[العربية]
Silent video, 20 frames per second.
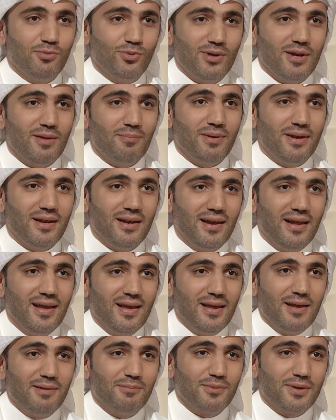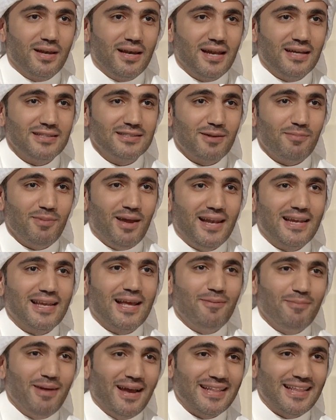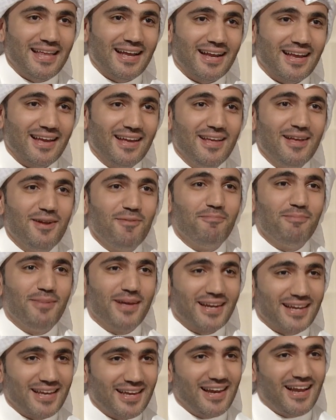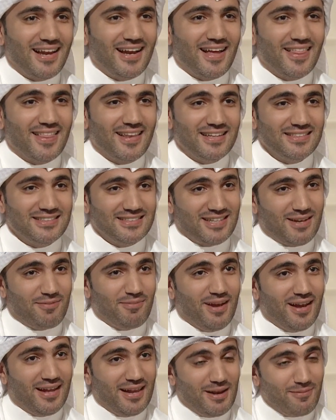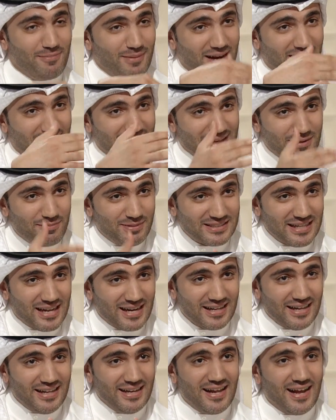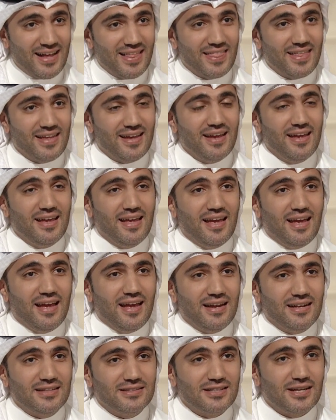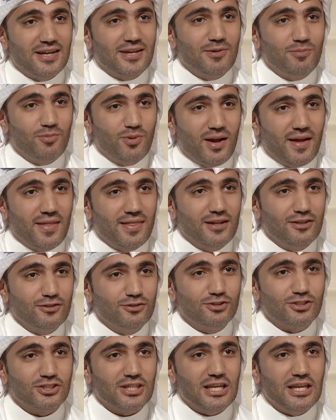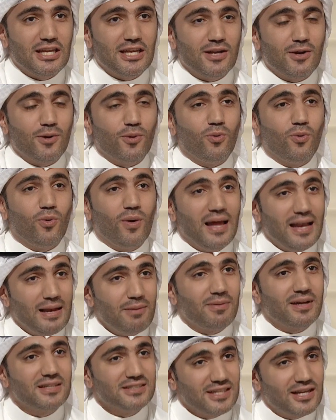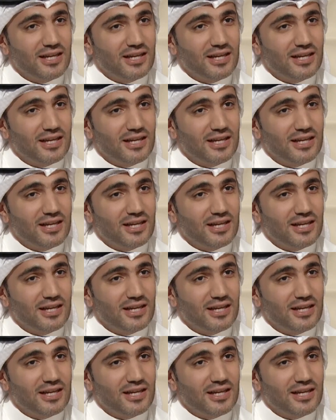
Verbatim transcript: باللهجه المحليه المحدق من خلال هذه الاجهزه الملاحيه بسالك عن هذا الجانب وهذه الجزئيه وهل ما زالوا